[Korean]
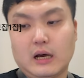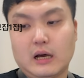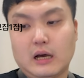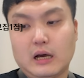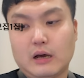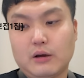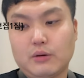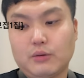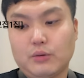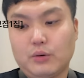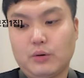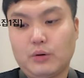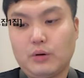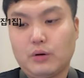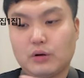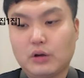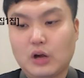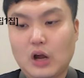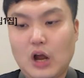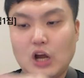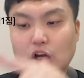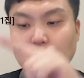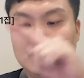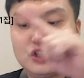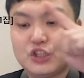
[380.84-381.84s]
하고
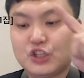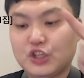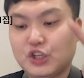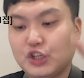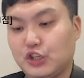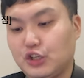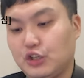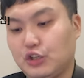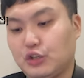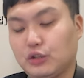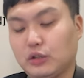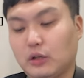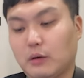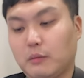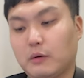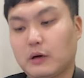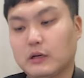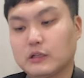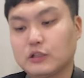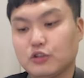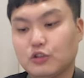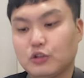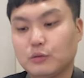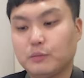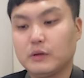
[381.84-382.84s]
껑충
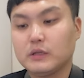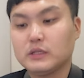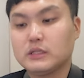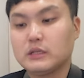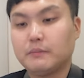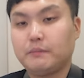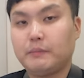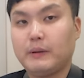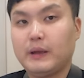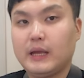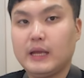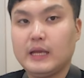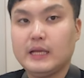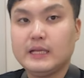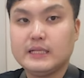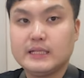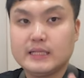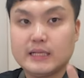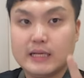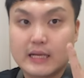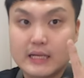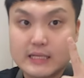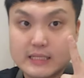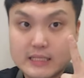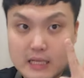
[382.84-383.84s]
넘어가서 두 번째
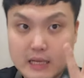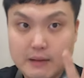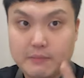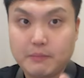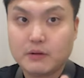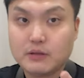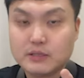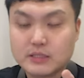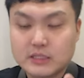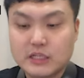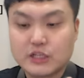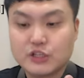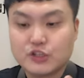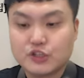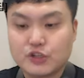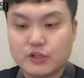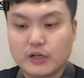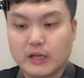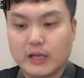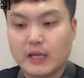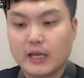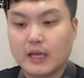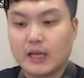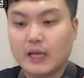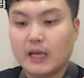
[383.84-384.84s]
페이지에 세 번째
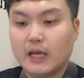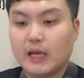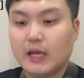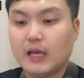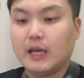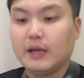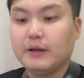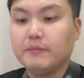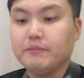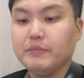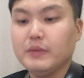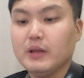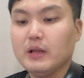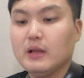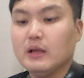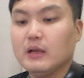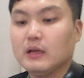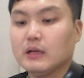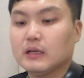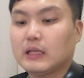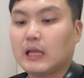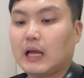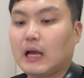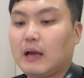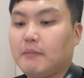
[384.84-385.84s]
줄에
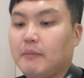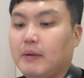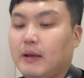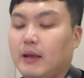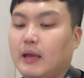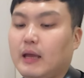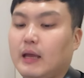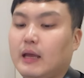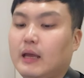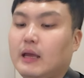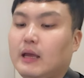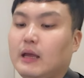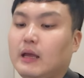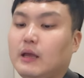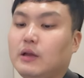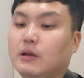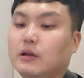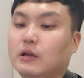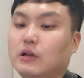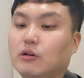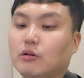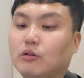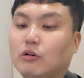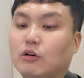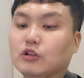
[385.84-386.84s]
그 다음에
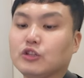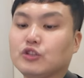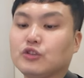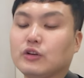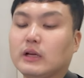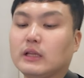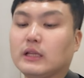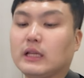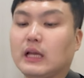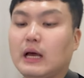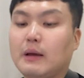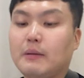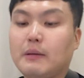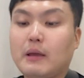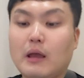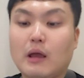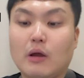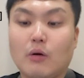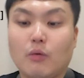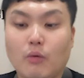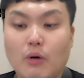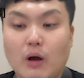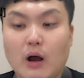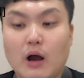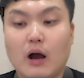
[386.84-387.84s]
일로 껑충 한 다음에
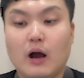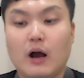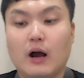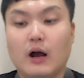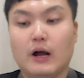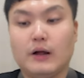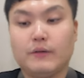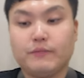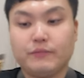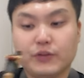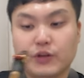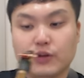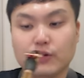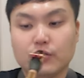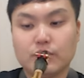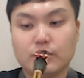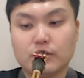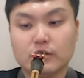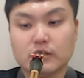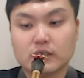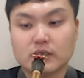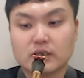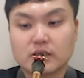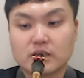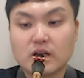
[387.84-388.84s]
원,
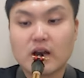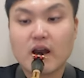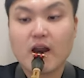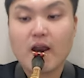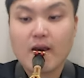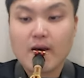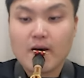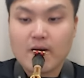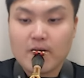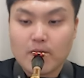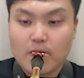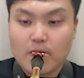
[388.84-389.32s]
투, 쓰리